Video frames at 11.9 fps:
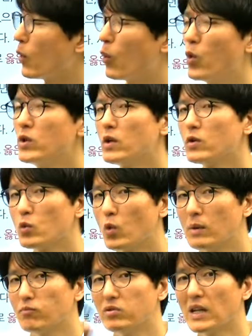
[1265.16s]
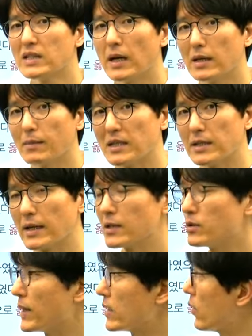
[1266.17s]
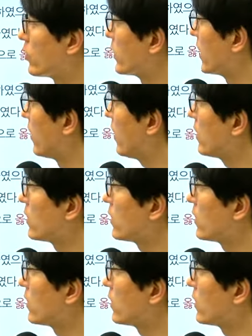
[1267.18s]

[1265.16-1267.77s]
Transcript: 오 년 동안 분할상환이 발생을 할 수밖에 없고요.